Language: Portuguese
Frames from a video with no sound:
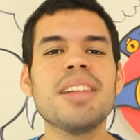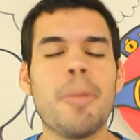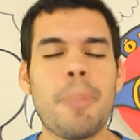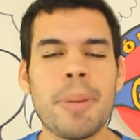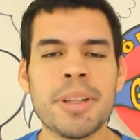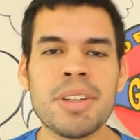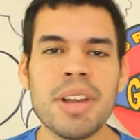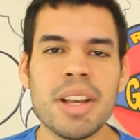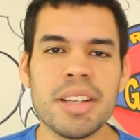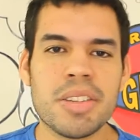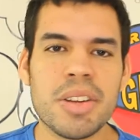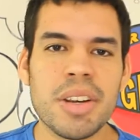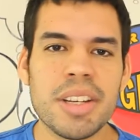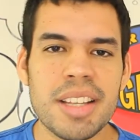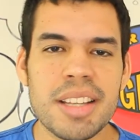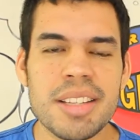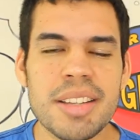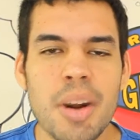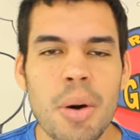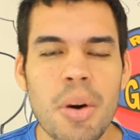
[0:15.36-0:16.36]
não pessoas,
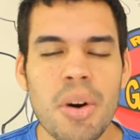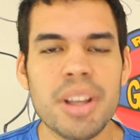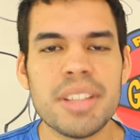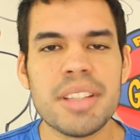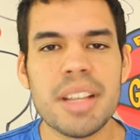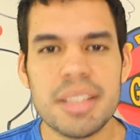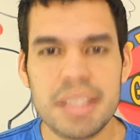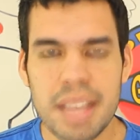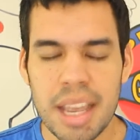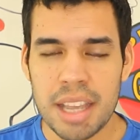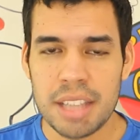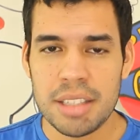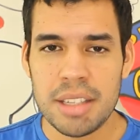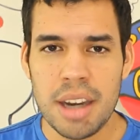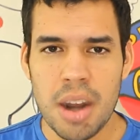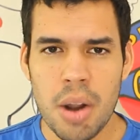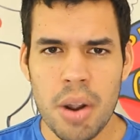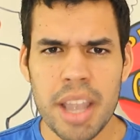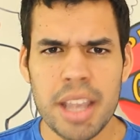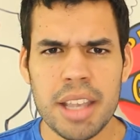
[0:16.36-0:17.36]
coisas não coisas,
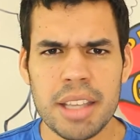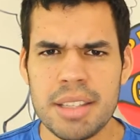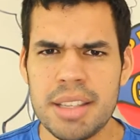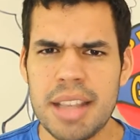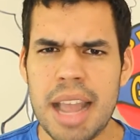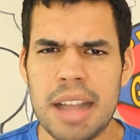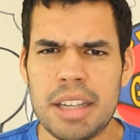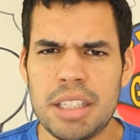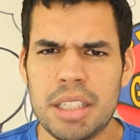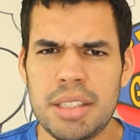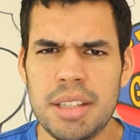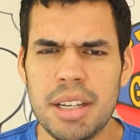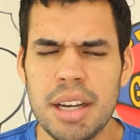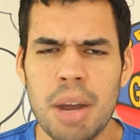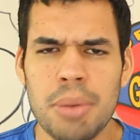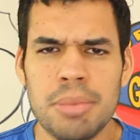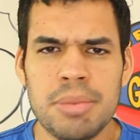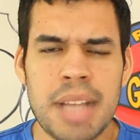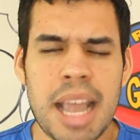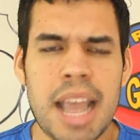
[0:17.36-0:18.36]
geeks e não geeks, nerds e
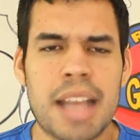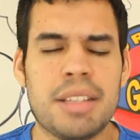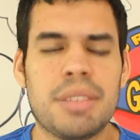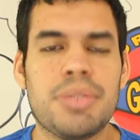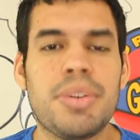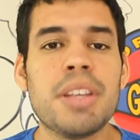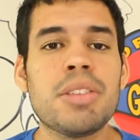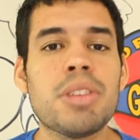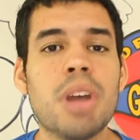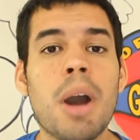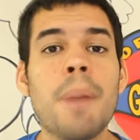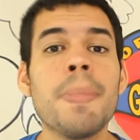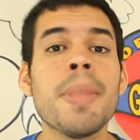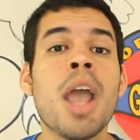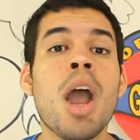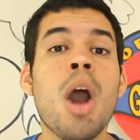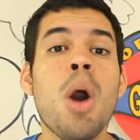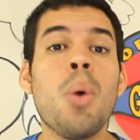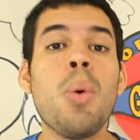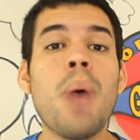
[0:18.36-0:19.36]
não nerds. Vê só,
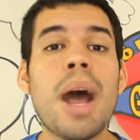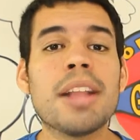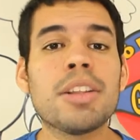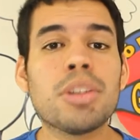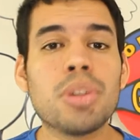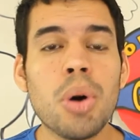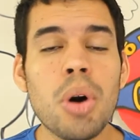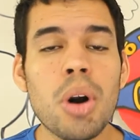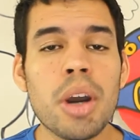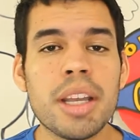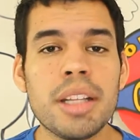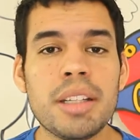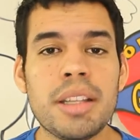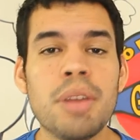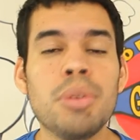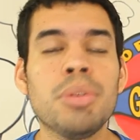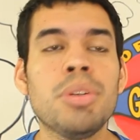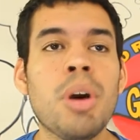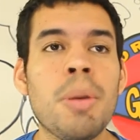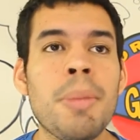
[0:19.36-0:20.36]
o ator que
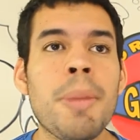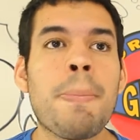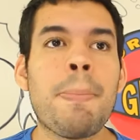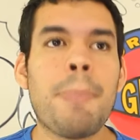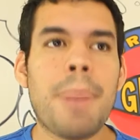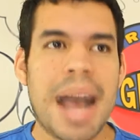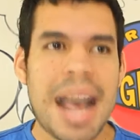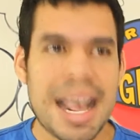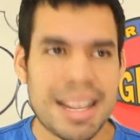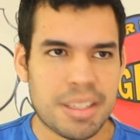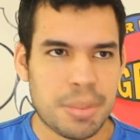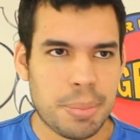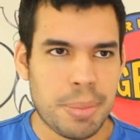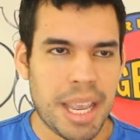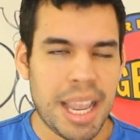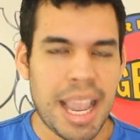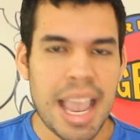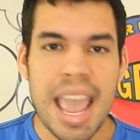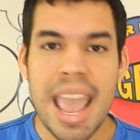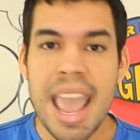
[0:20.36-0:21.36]
tem o nome
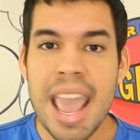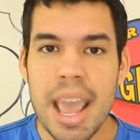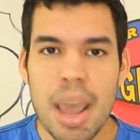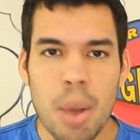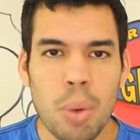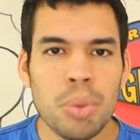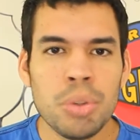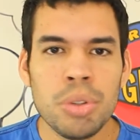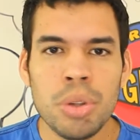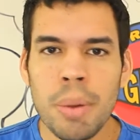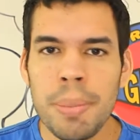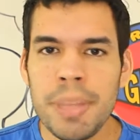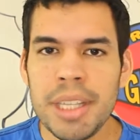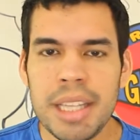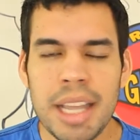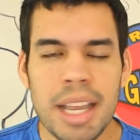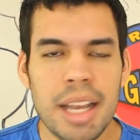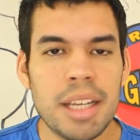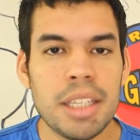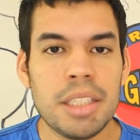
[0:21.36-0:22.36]
Pasmem é o nome
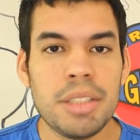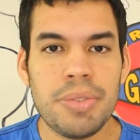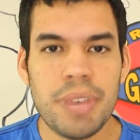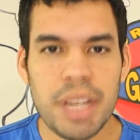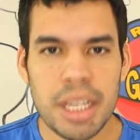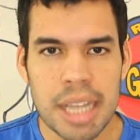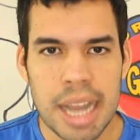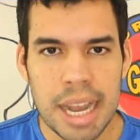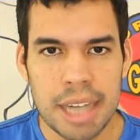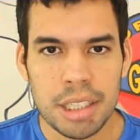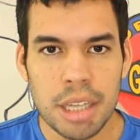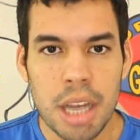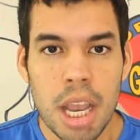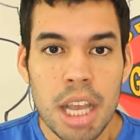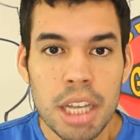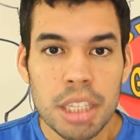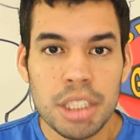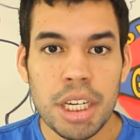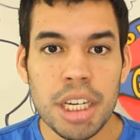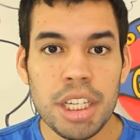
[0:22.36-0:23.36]
dele de verdade.
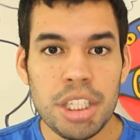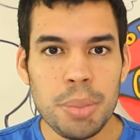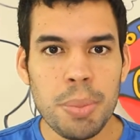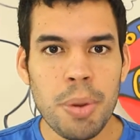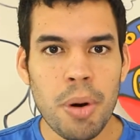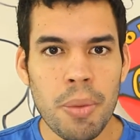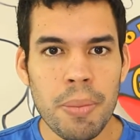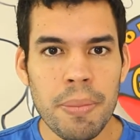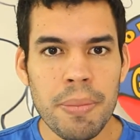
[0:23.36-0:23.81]
Digimon.